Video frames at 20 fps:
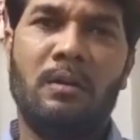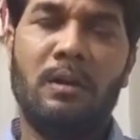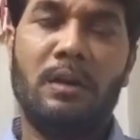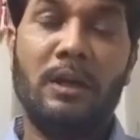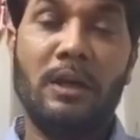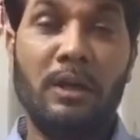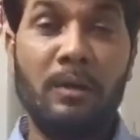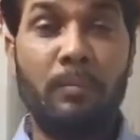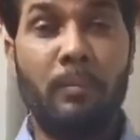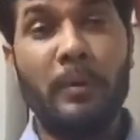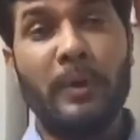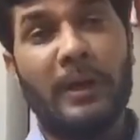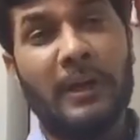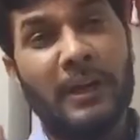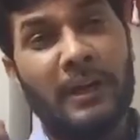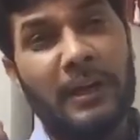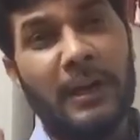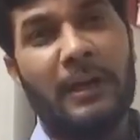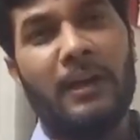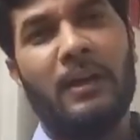డీప్
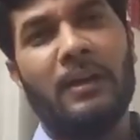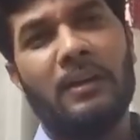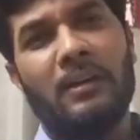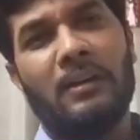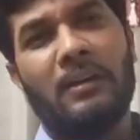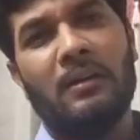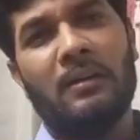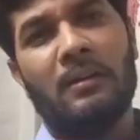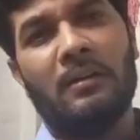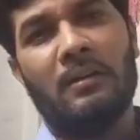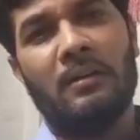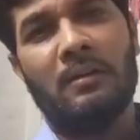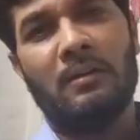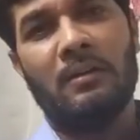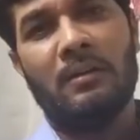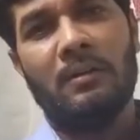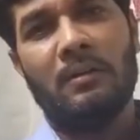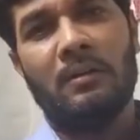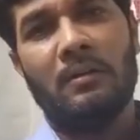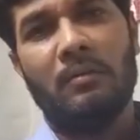ఎడిటెడ్
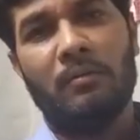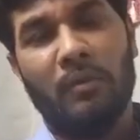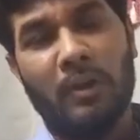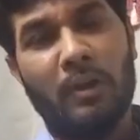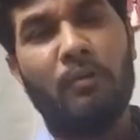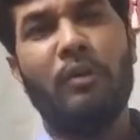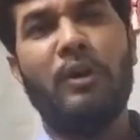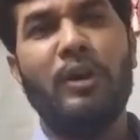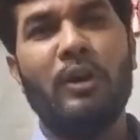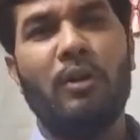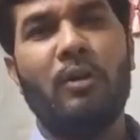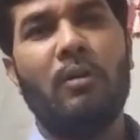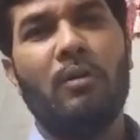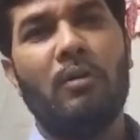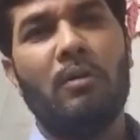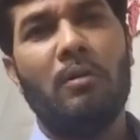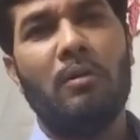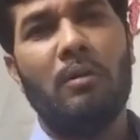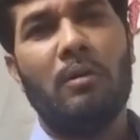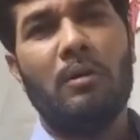ఫేక్ వీడియో
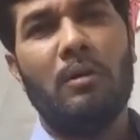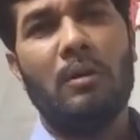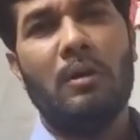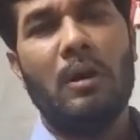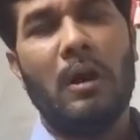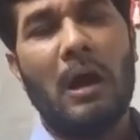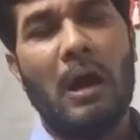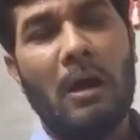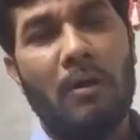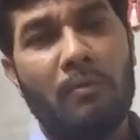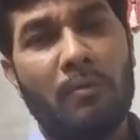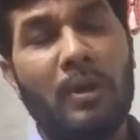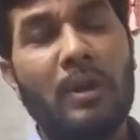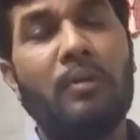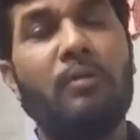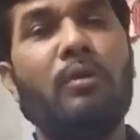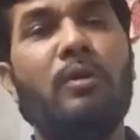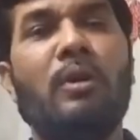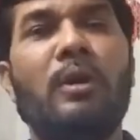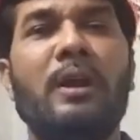ఆ
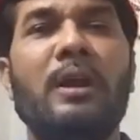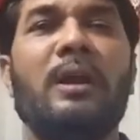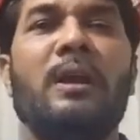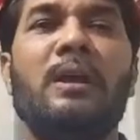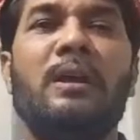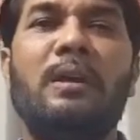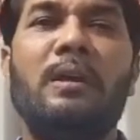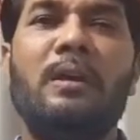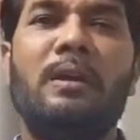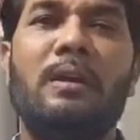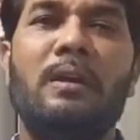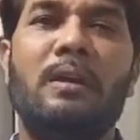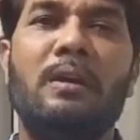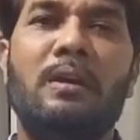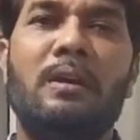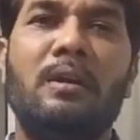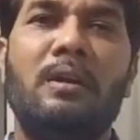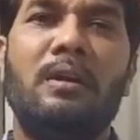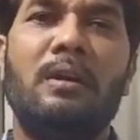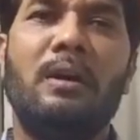ఫేక్ వీడియోని
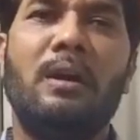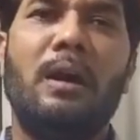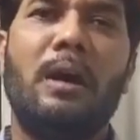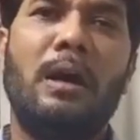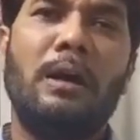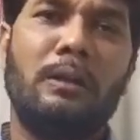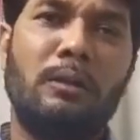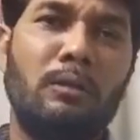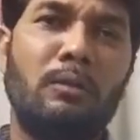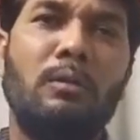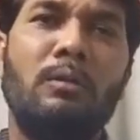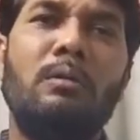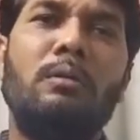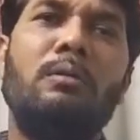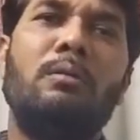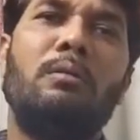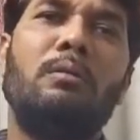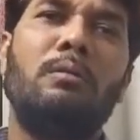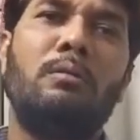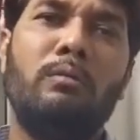అందరూ
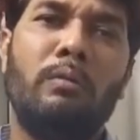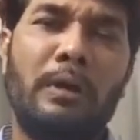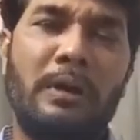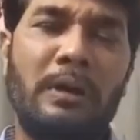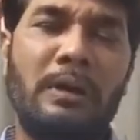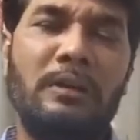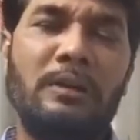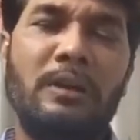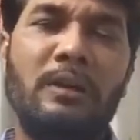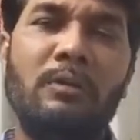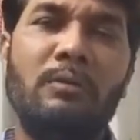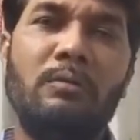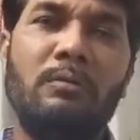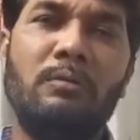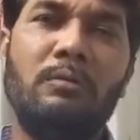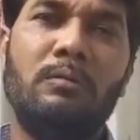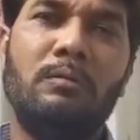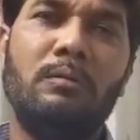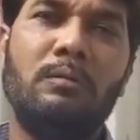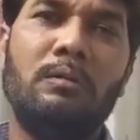వైరల్ చేయడం
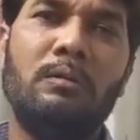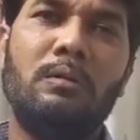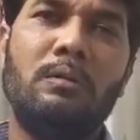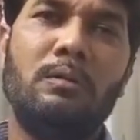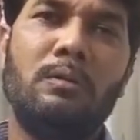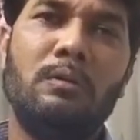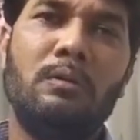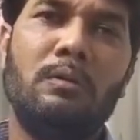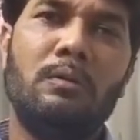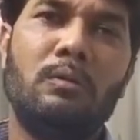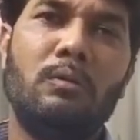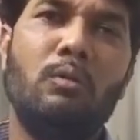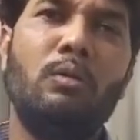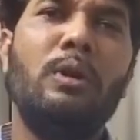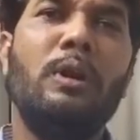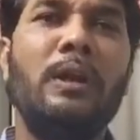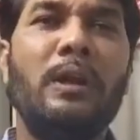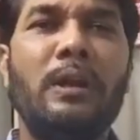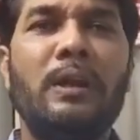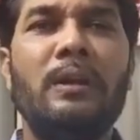
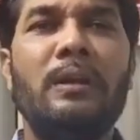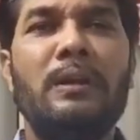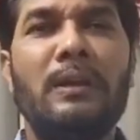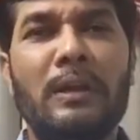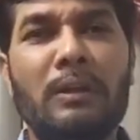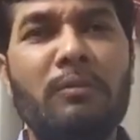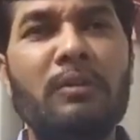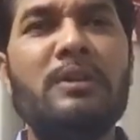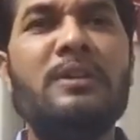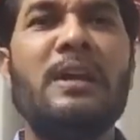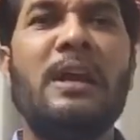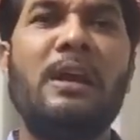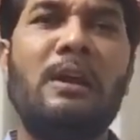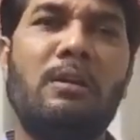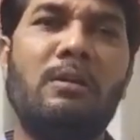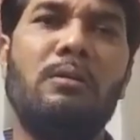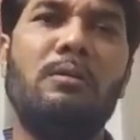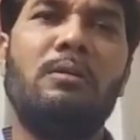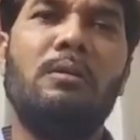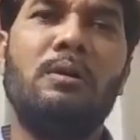కొన్ని టీవీ
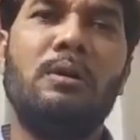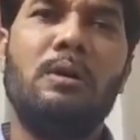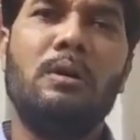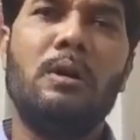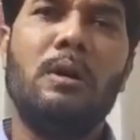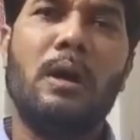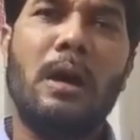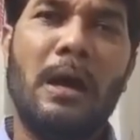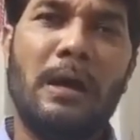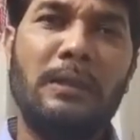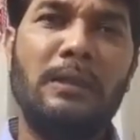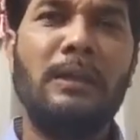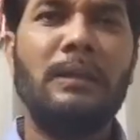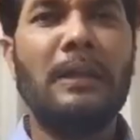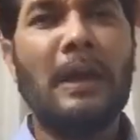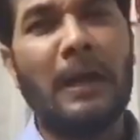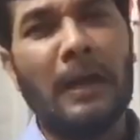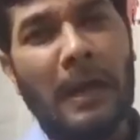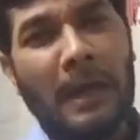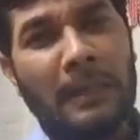ఛానల్లో అదే
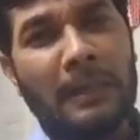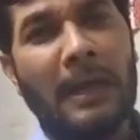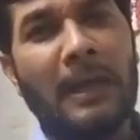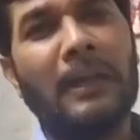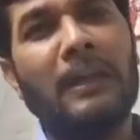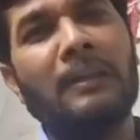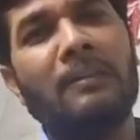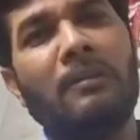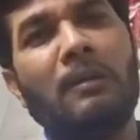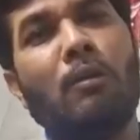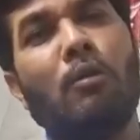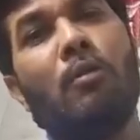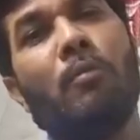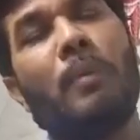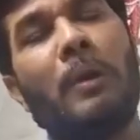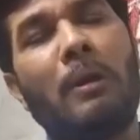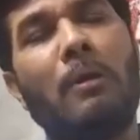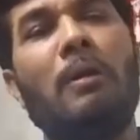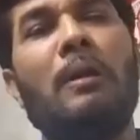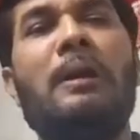దా దానికి చెలవుల
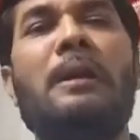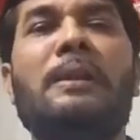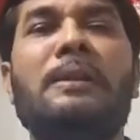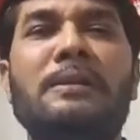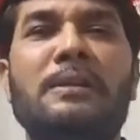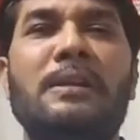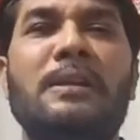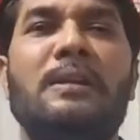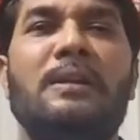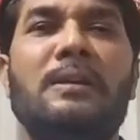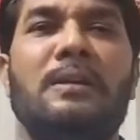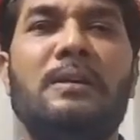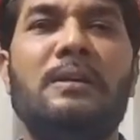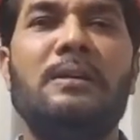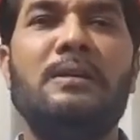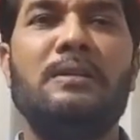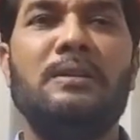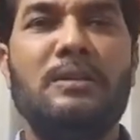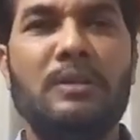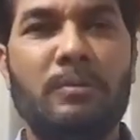పళ్ళలో అల్లించి
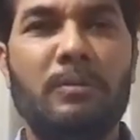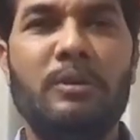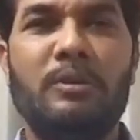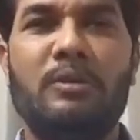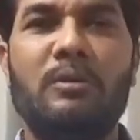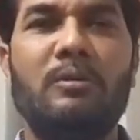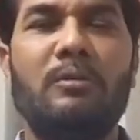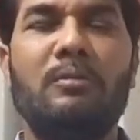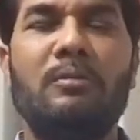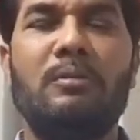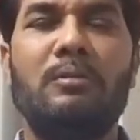చూపించడం